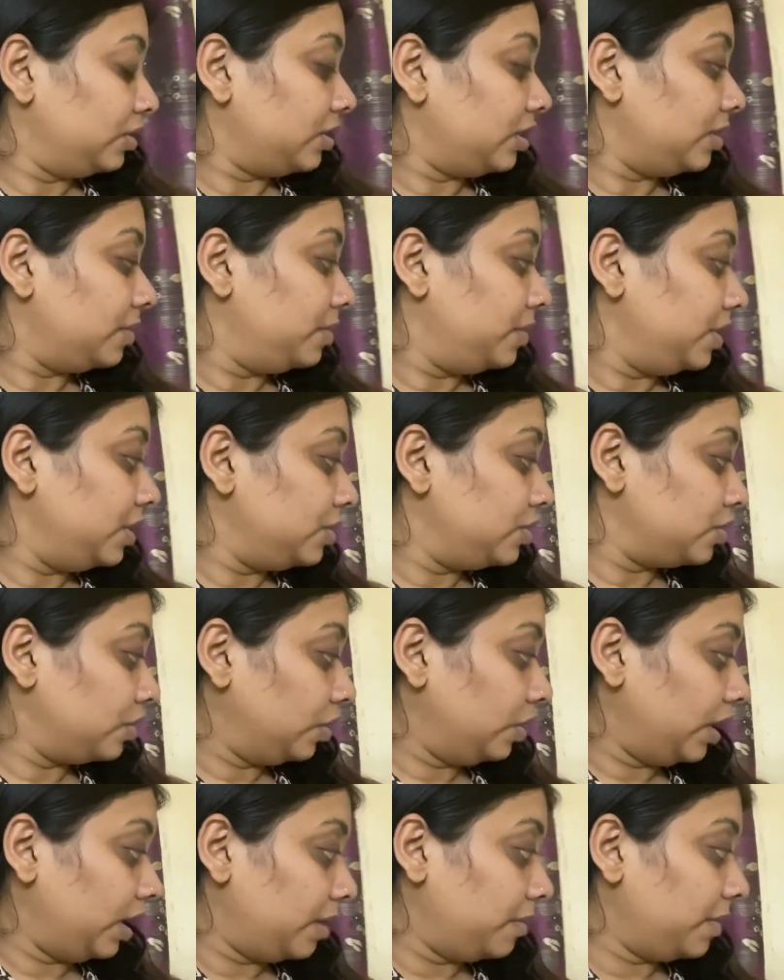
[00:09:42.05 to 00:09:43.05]
अभी जो
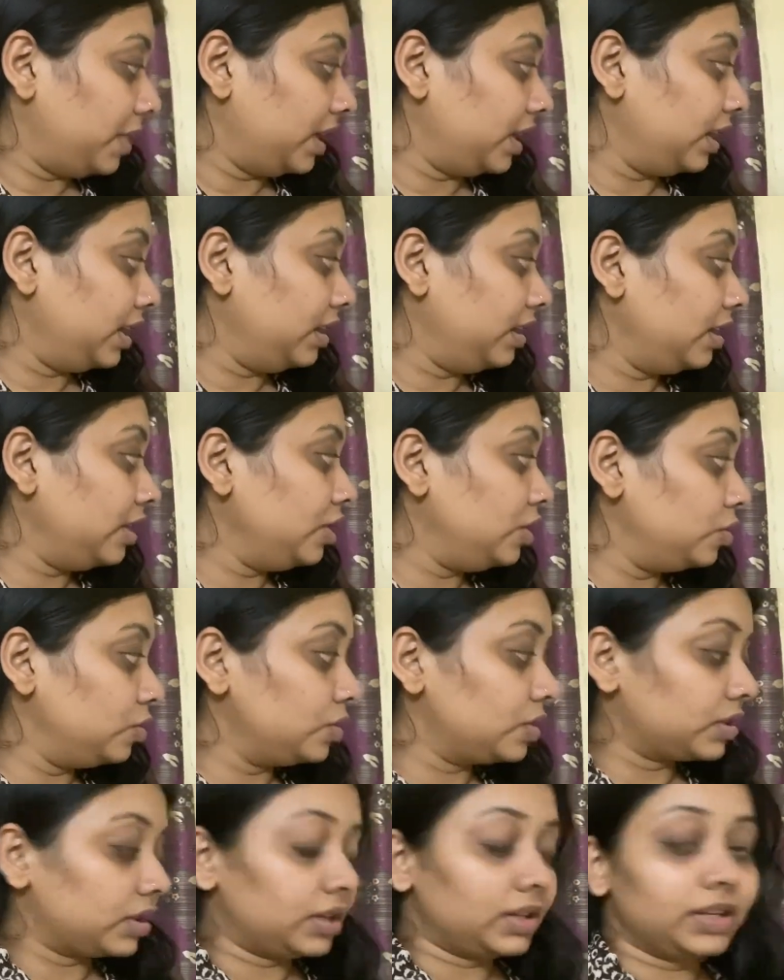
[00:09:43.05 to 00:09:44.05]
है मैंने ना
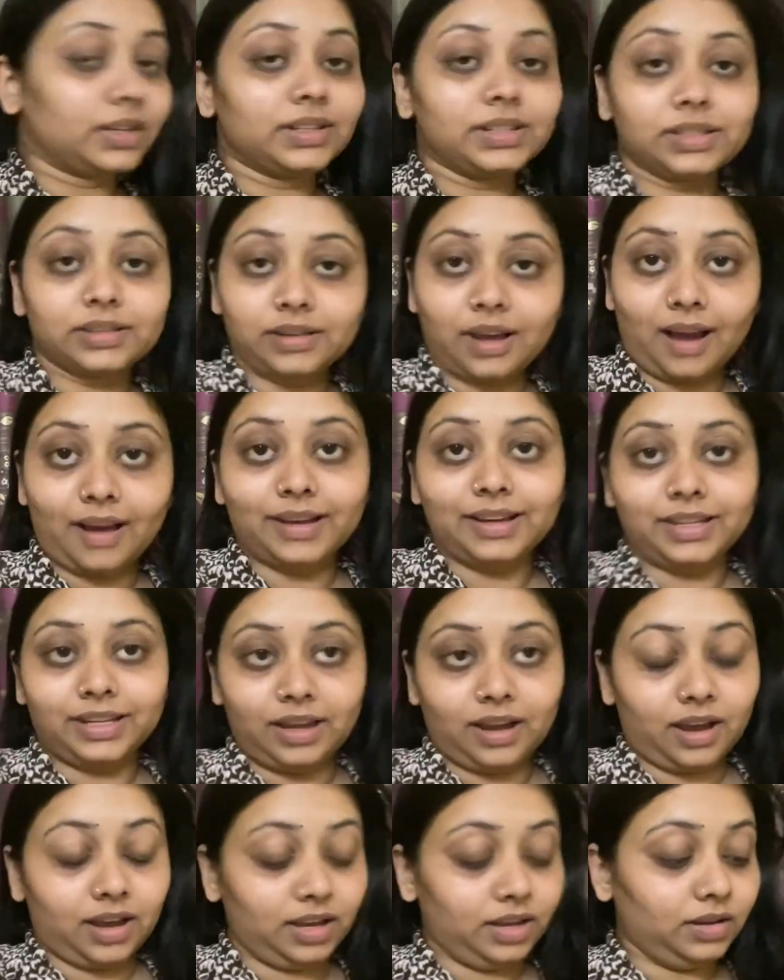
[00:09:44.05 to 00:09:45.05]
यूज़ करना स्टार्ट
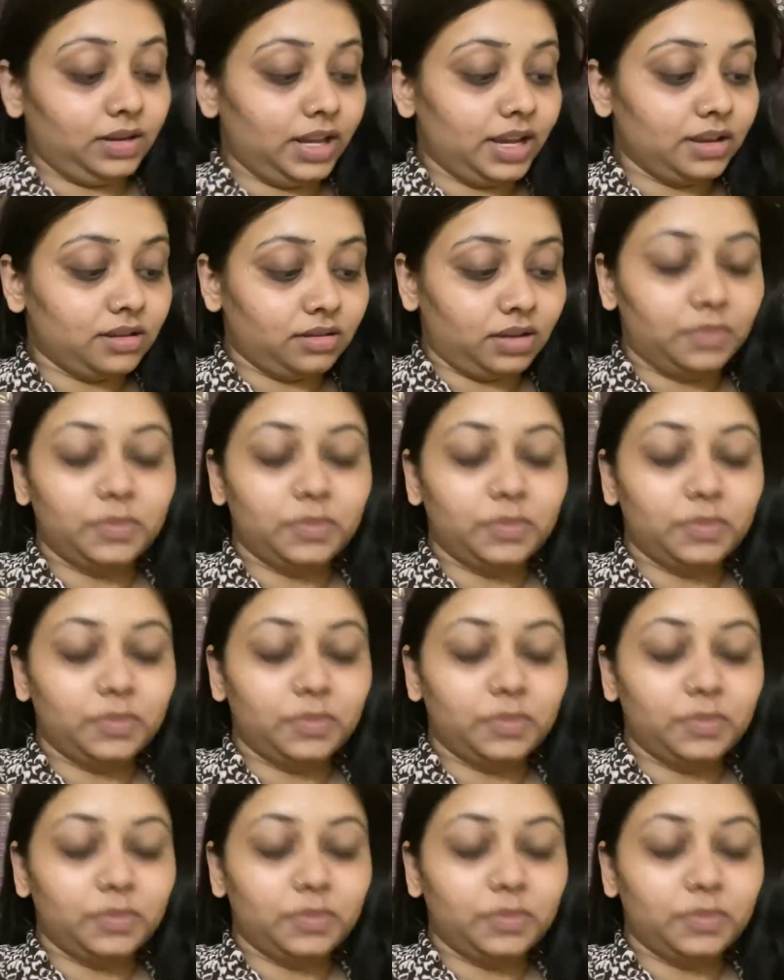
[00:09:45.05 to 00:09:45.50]
किया है लाइक like,